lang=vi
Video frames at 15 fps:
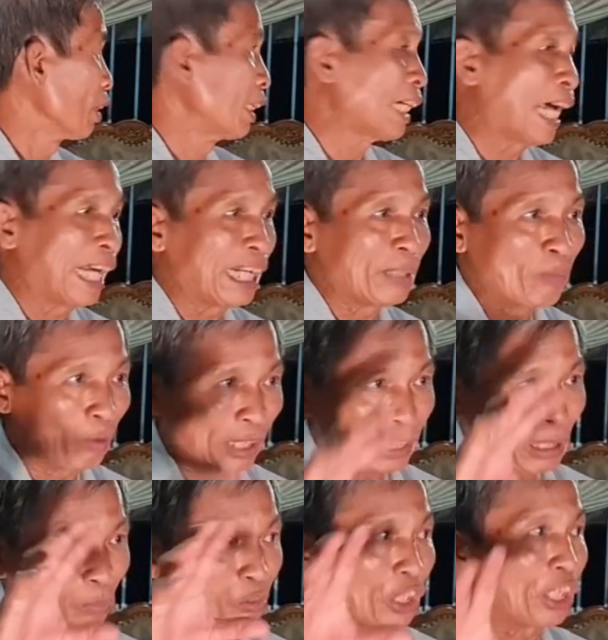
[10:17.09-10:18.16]
gầy một
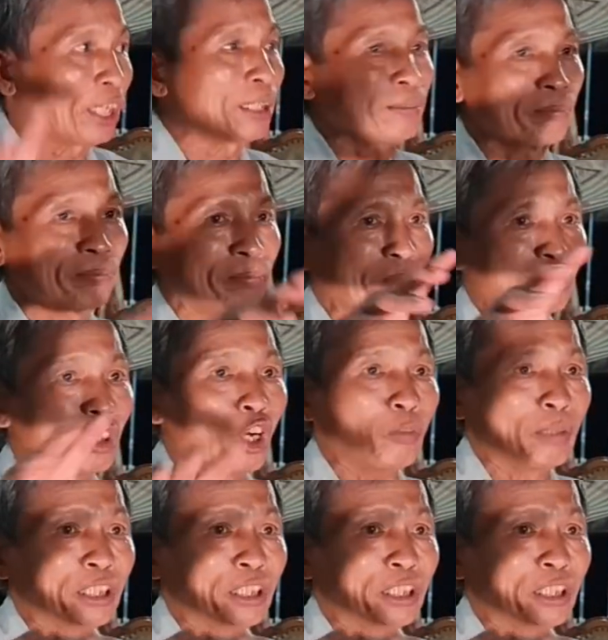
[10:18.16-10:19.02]
cái giống viên rồi